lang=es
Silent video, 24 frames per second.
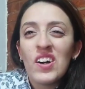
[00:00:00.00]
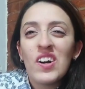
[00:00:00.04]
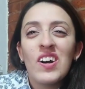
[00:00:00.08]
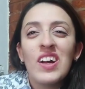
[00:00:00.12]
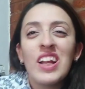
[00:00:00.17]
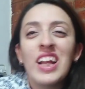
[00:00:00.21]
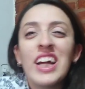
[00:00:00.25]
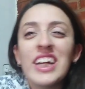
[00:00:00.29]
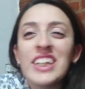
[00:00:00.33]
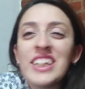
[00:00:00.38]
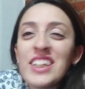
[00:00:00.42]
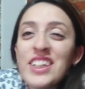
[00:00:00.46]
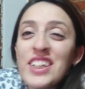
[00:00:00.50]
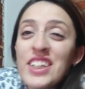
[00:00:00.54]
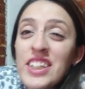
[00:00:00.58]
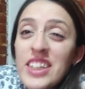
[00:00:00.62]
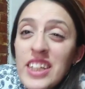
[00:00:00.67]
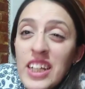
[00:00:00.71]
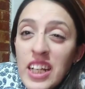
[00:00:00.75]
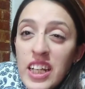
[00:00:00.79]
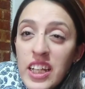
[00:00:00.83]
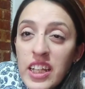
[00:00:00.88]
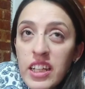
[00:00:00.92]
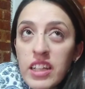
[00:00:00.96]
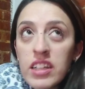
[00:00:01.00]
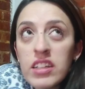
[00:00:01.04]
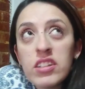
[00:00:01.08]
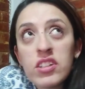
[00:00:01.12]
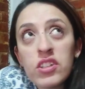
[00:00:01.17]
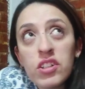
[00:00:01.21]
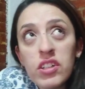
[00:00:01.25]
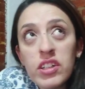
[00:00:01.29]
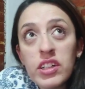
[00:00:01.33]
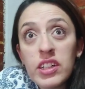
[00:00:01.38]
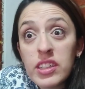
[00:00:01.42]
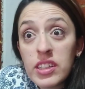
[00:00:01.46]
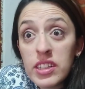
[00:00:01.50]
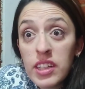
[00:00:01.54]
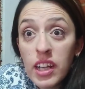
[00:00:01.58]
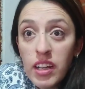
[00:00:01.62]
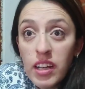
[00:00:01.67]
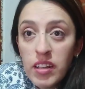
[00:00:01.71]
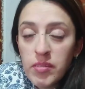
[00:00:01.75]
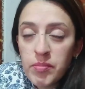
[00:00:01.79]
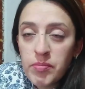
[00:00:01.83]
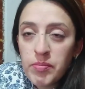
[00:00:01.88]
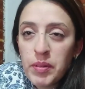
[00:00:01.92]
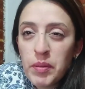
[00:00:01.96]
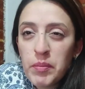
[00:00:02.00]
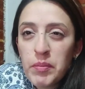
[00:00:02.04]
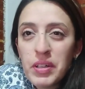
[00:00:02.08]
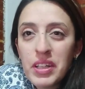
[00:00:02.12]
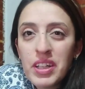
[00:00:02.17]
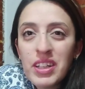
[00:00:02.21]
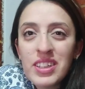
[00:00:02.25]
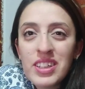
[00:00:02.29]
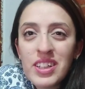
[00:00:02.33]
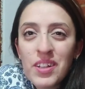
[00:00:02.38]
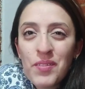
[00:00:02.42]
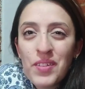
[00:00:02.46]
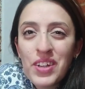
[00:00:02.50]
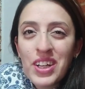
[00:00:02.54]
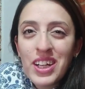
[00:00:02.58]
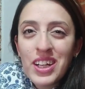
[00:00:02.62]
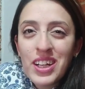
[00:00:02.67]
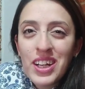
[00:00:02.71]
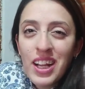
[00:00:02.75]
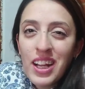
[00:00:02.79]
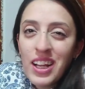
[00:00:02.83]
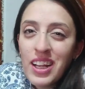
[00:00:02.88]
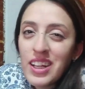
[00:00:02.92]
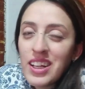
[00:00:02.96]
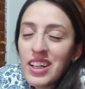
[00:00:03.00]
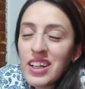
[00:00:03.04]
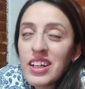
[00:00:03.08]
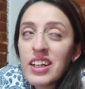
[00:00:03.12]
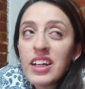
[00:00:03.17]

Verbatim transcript: Hola, soy Chelly, soy Ixchel, bienvenidos a mi canal.